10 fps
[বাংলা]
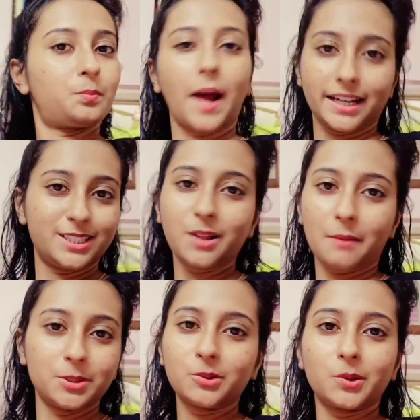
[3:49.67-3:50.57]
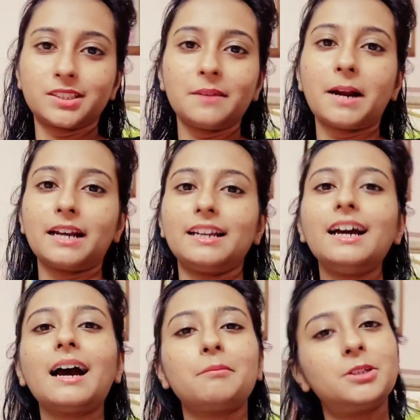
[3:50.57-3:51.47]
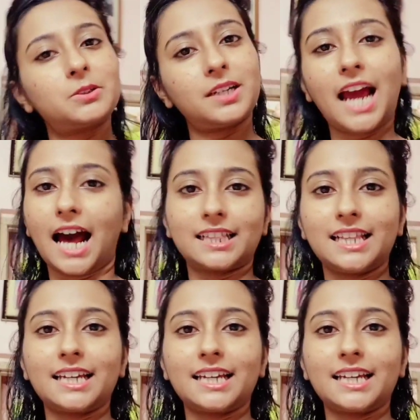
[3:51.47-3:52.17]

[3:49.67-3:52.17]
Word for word: পায়েস আমি তো করতে পারি না আমি একটুখানি হাত